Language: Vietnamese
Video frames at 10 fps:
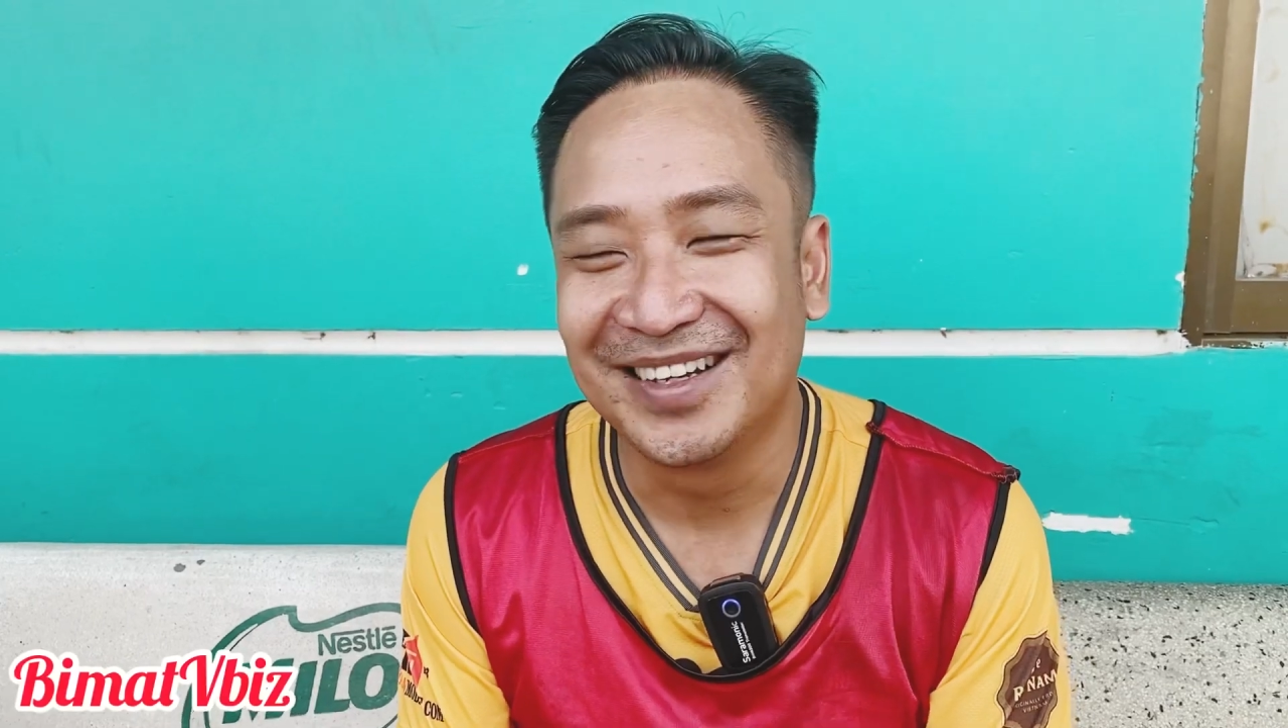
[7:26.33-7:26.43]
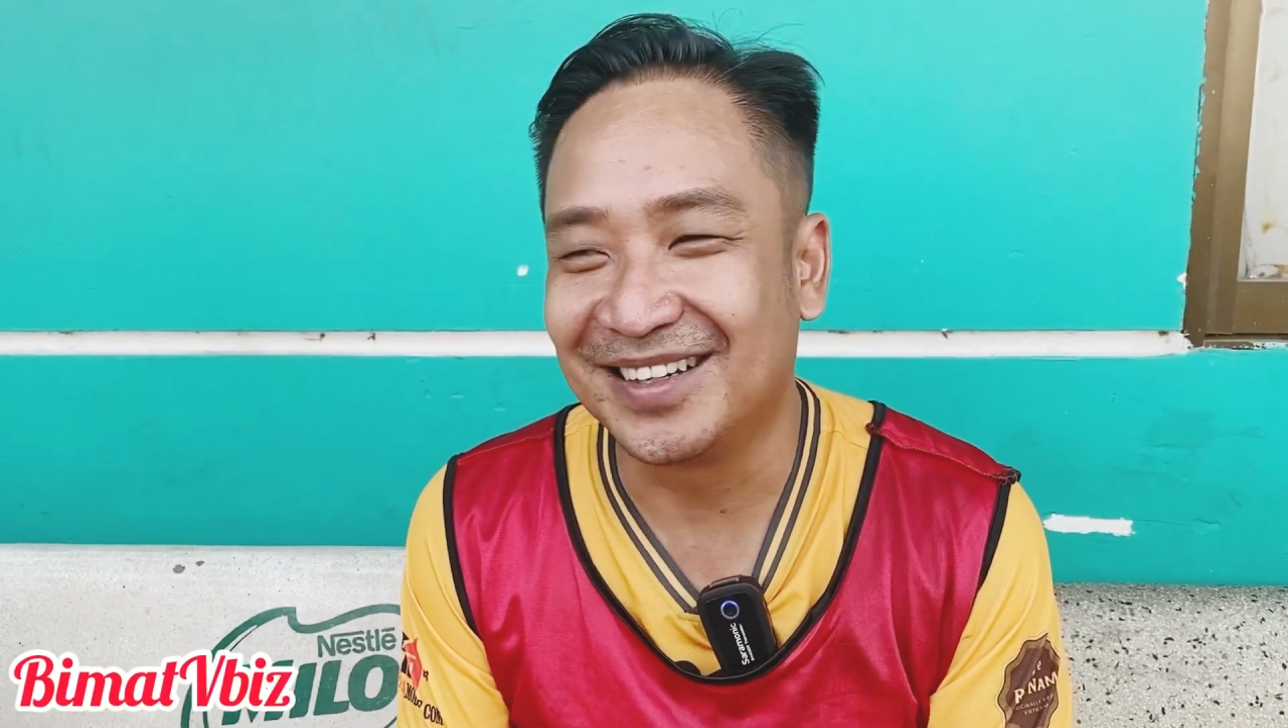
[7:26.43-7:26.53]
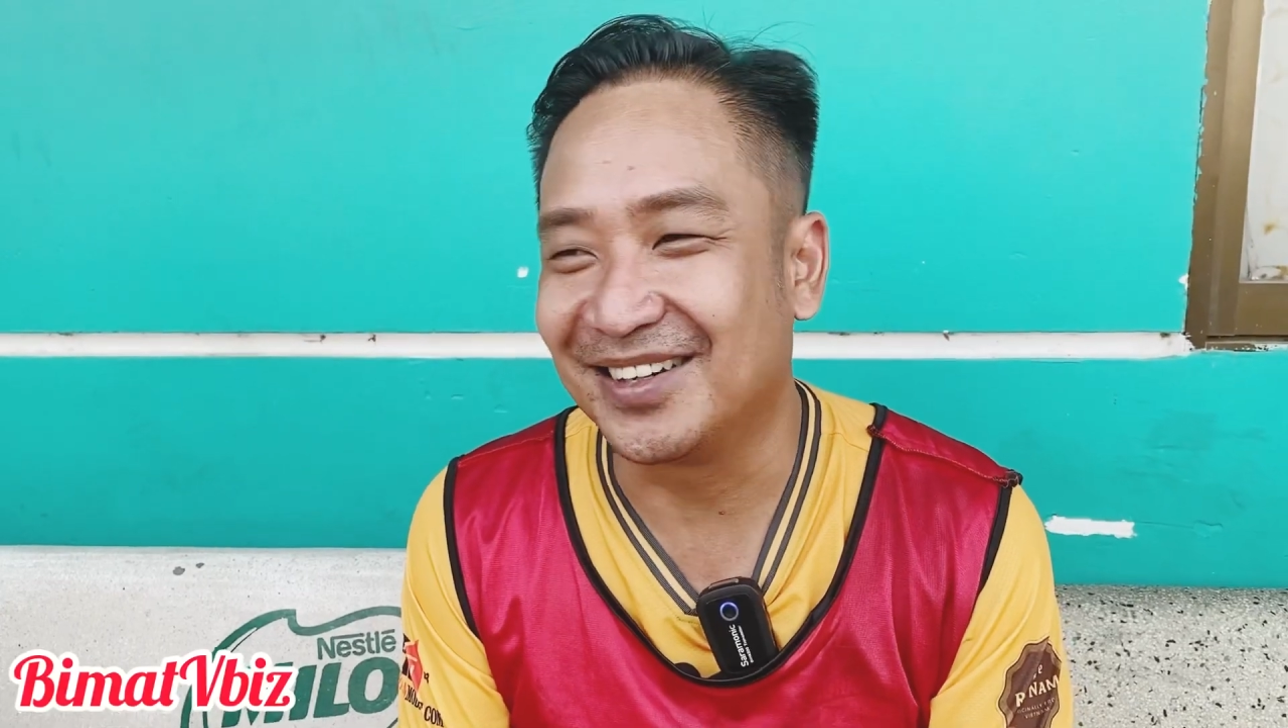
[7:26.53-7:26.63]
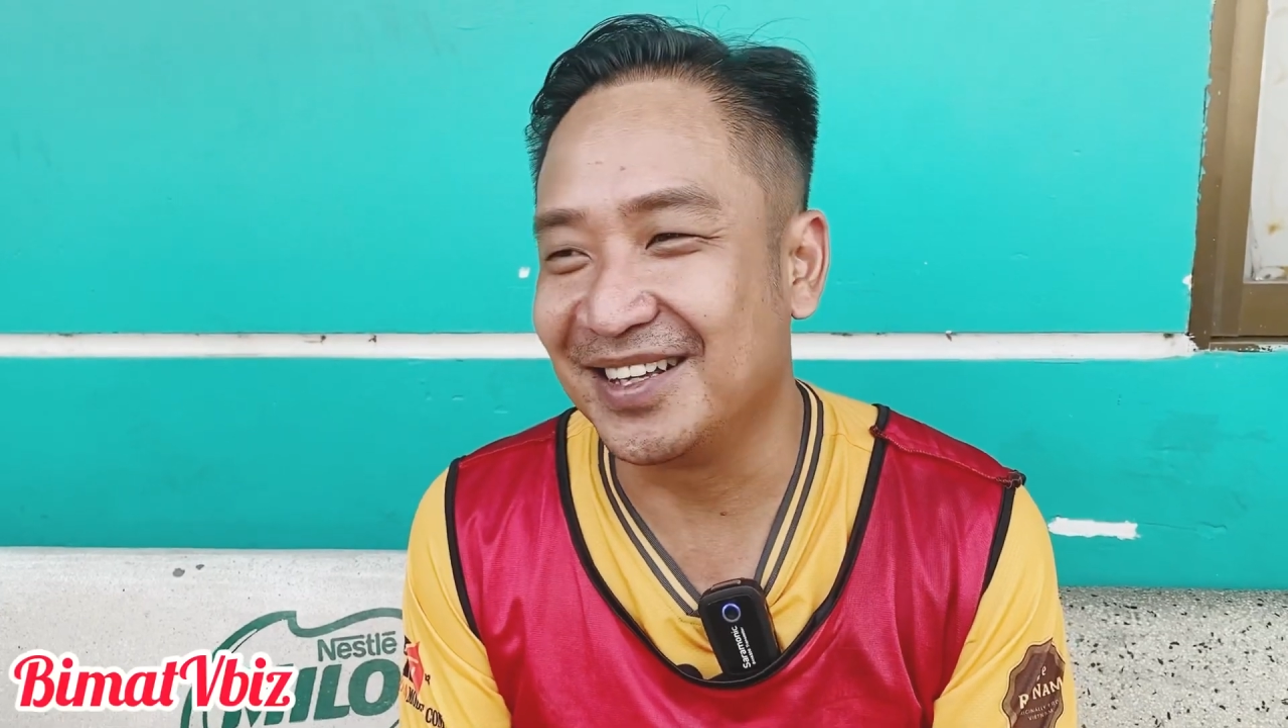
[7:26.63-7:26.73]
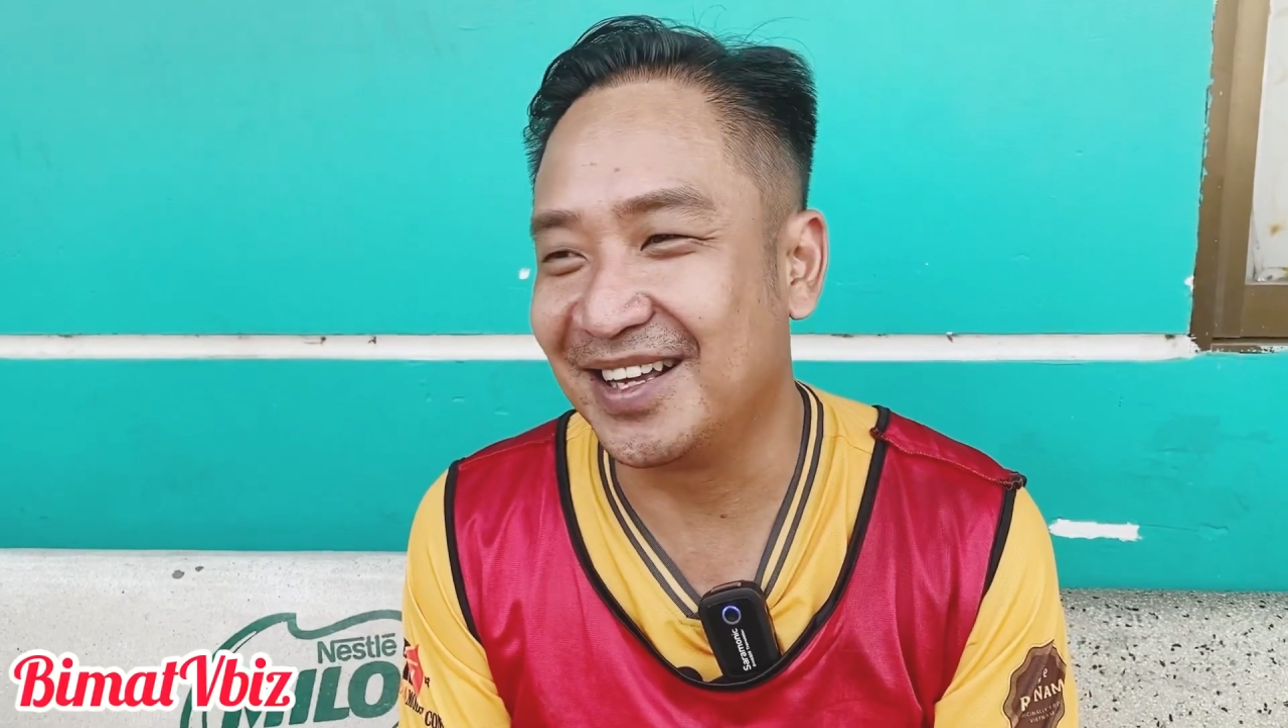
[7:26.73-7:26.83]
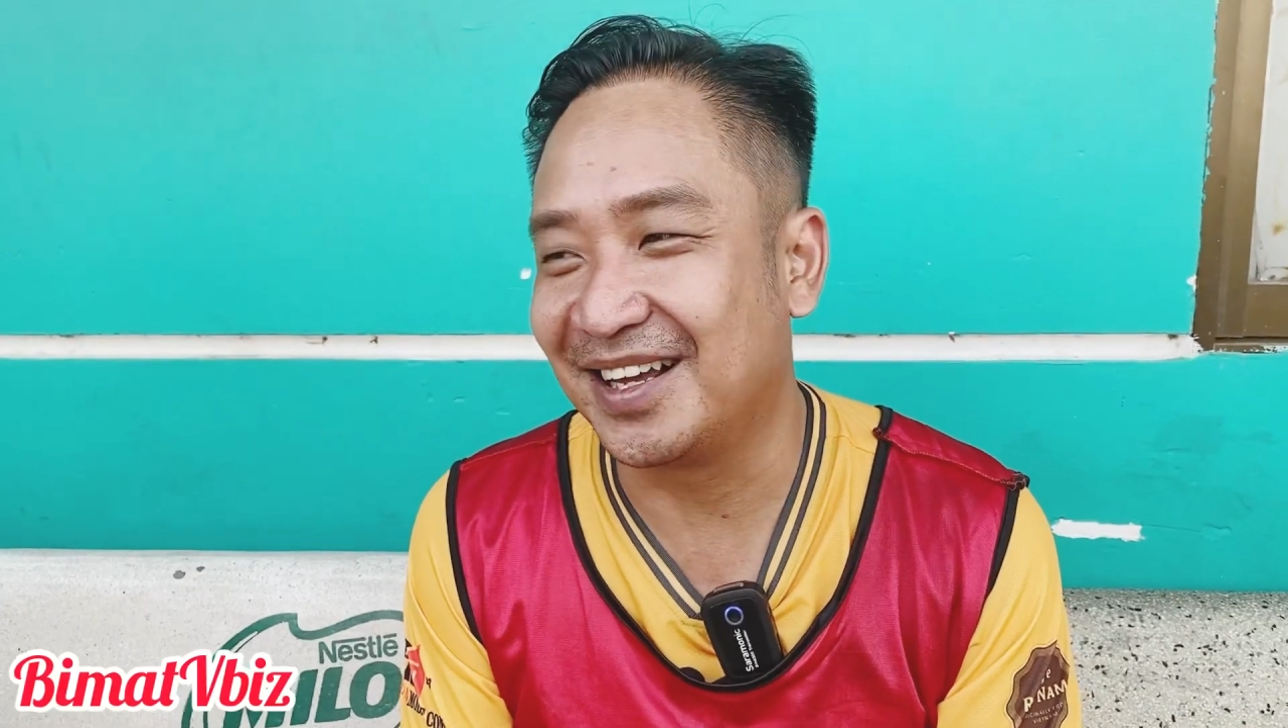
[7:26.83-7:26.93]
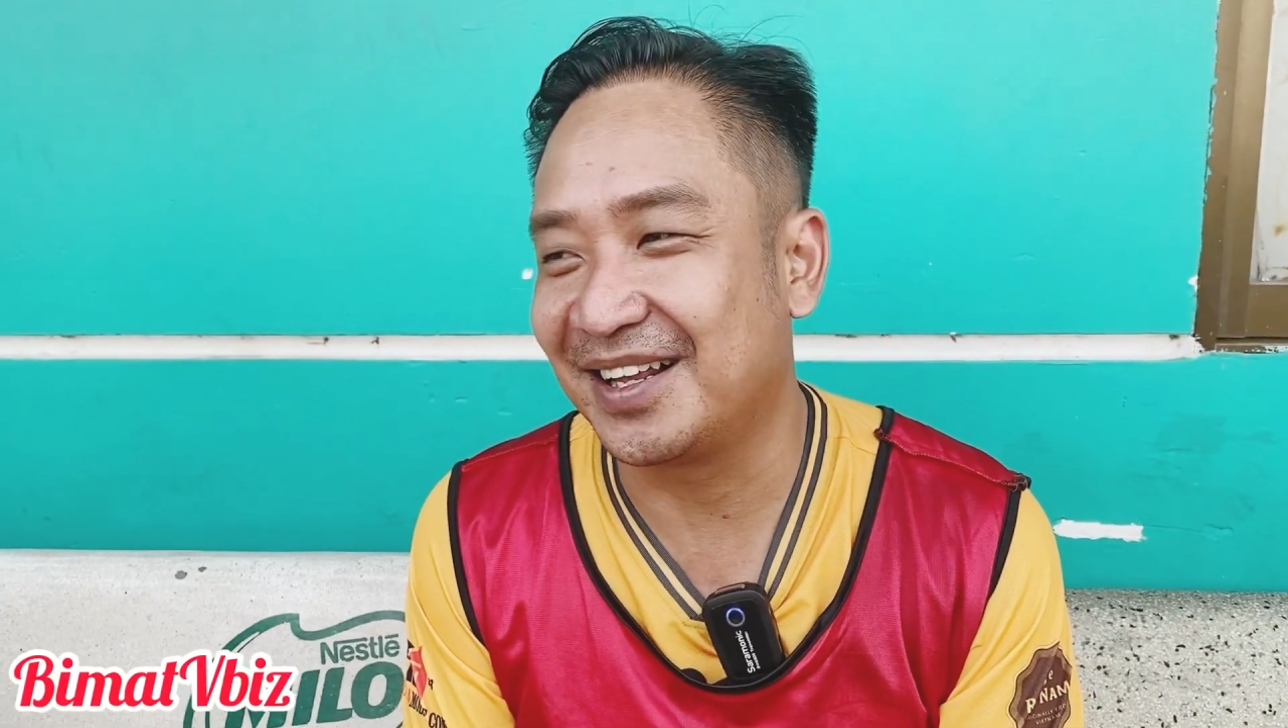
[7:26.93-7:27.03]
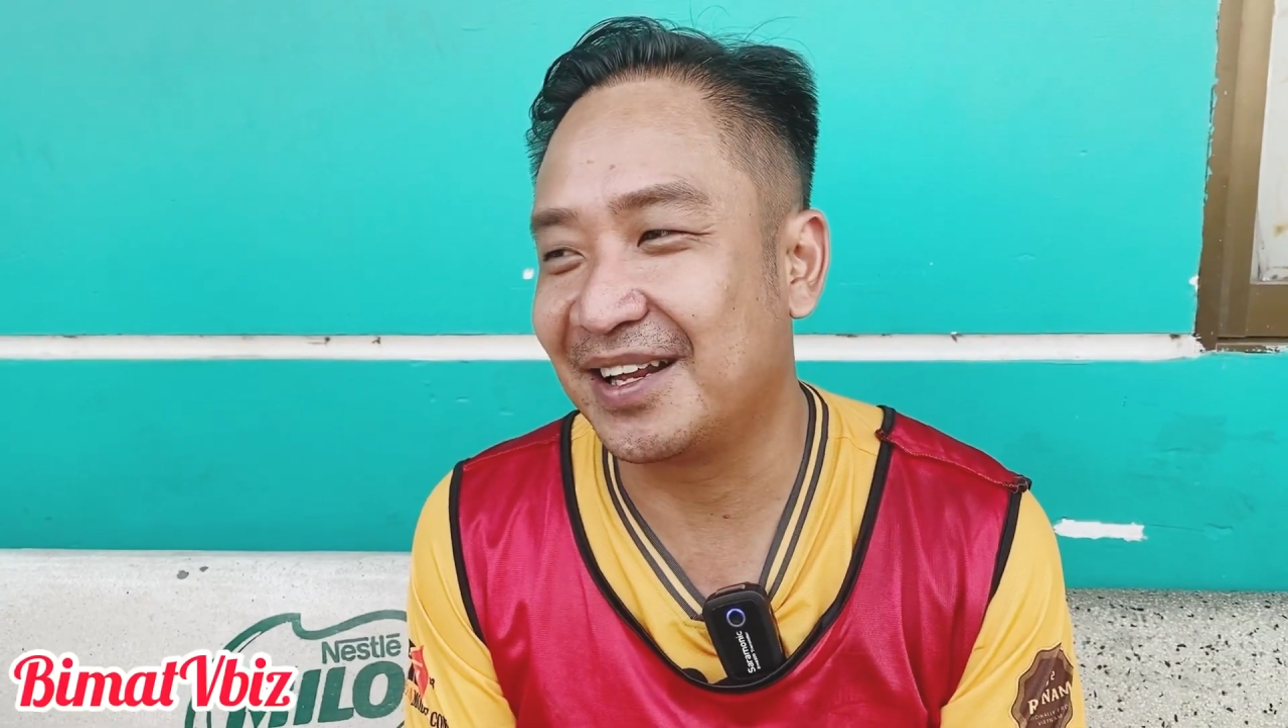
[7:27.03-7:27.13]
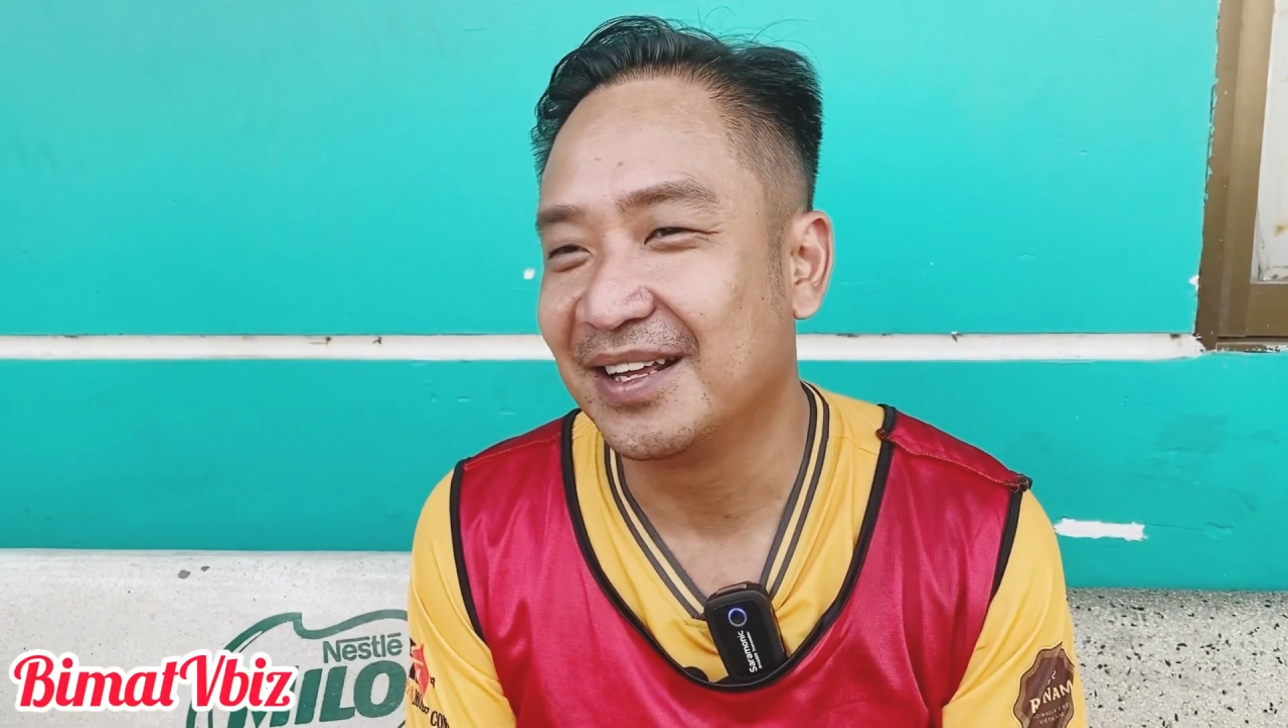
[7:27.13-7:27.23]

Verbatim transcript: rồi à,